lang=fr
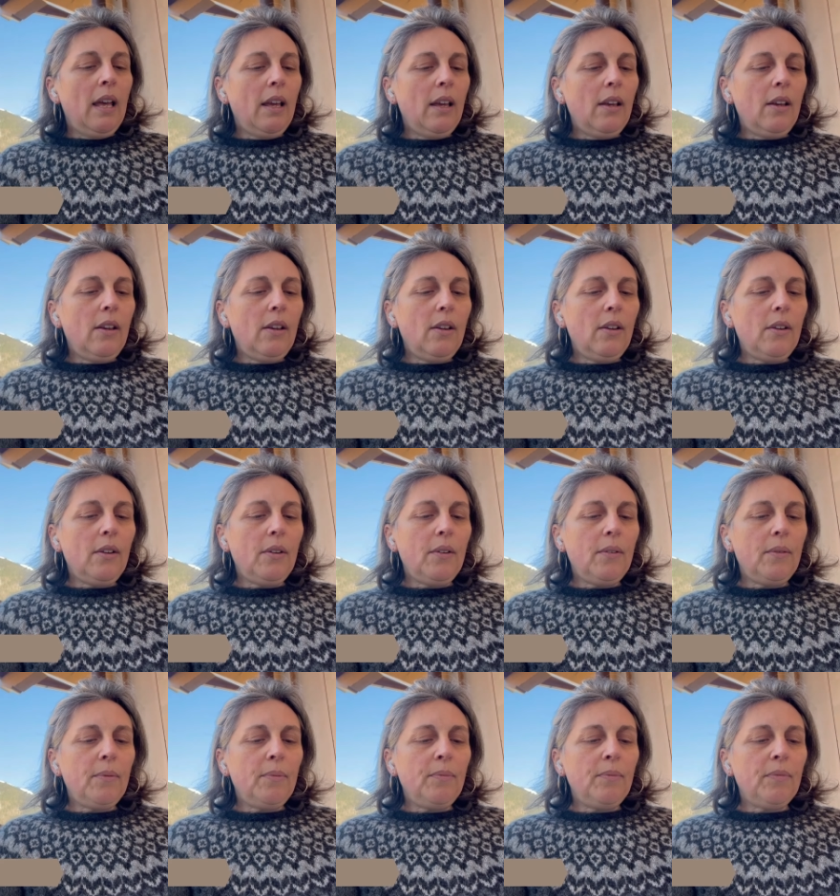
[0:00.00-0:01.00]
fait.
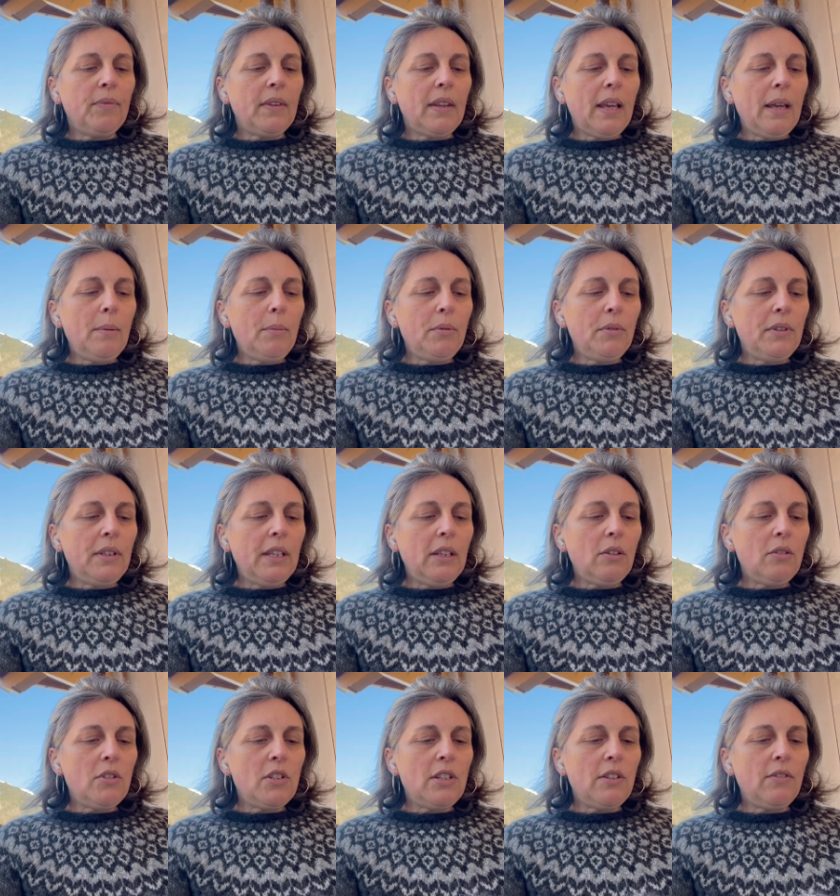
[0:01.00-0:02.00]
un bonnet
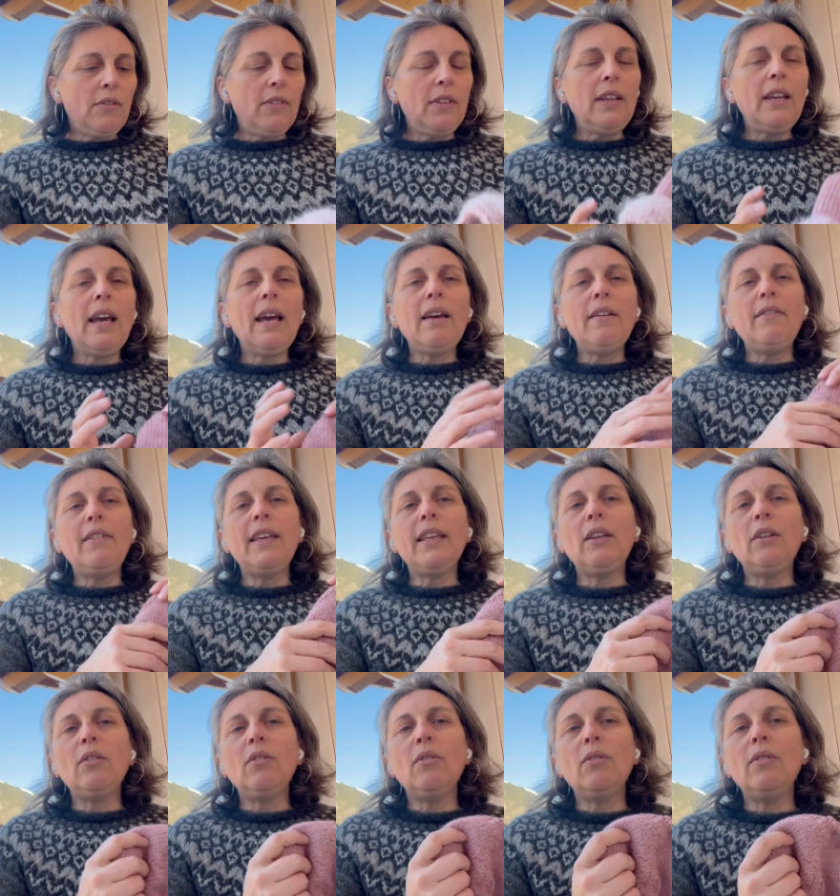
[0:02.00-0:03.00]
que j'ai fait
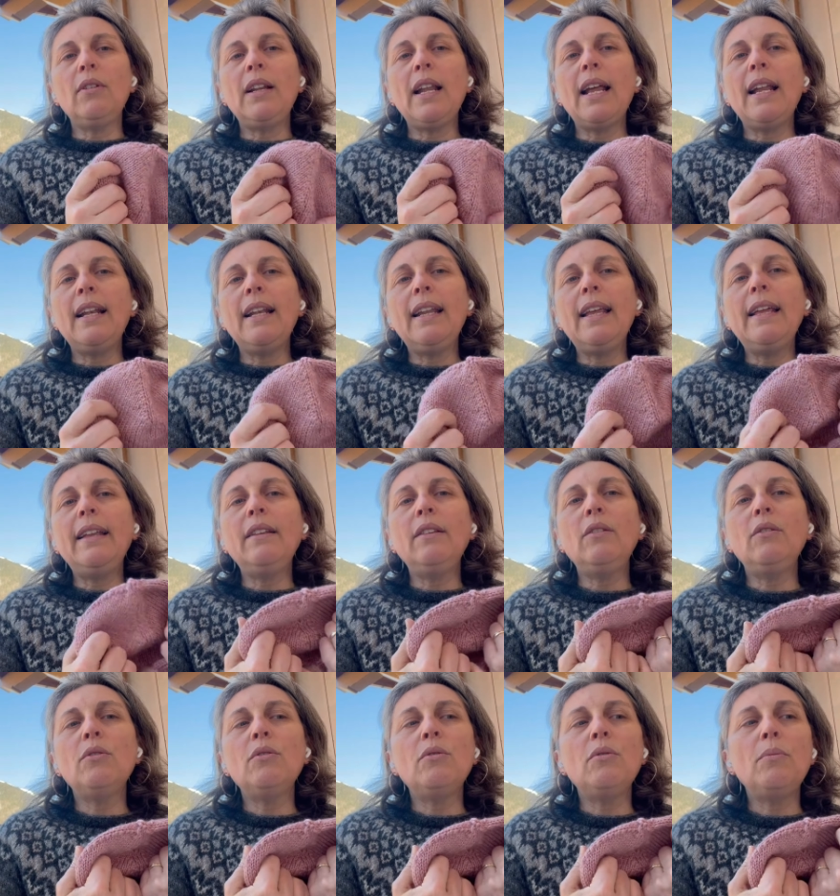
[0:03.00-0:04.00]
avec la
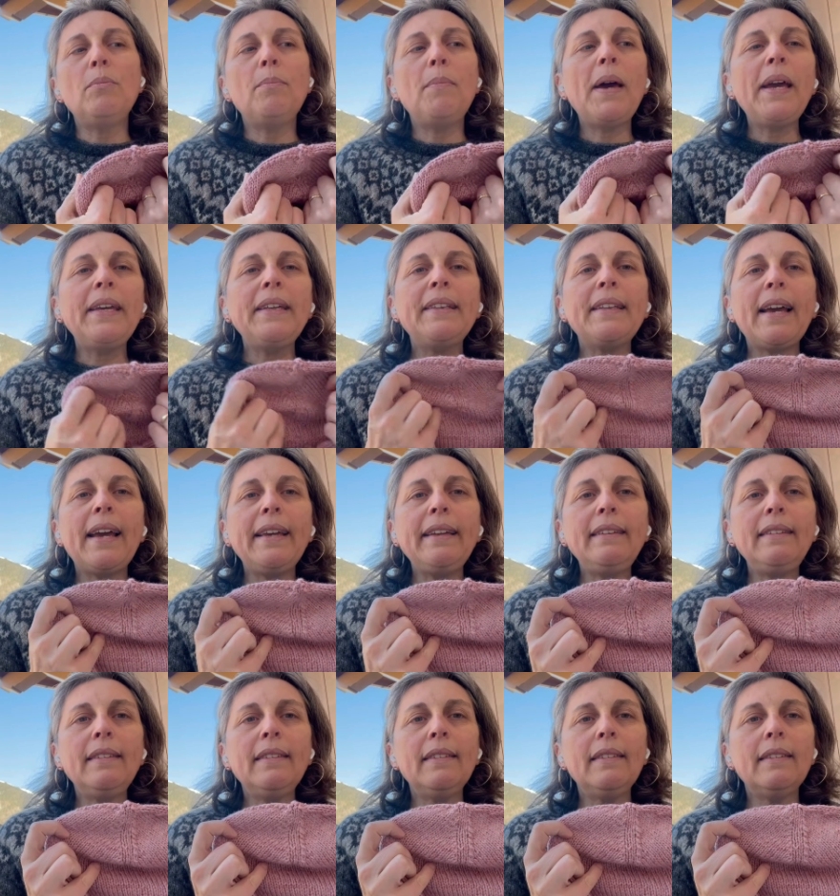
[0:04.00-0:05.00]
laine de By
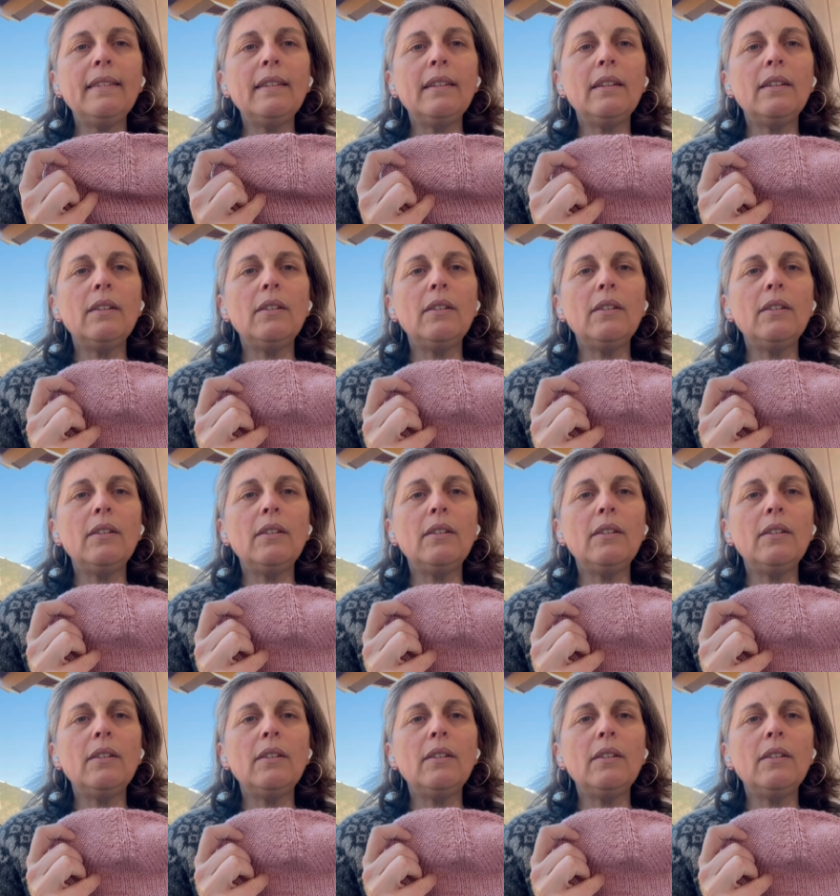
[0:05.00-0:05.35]
Night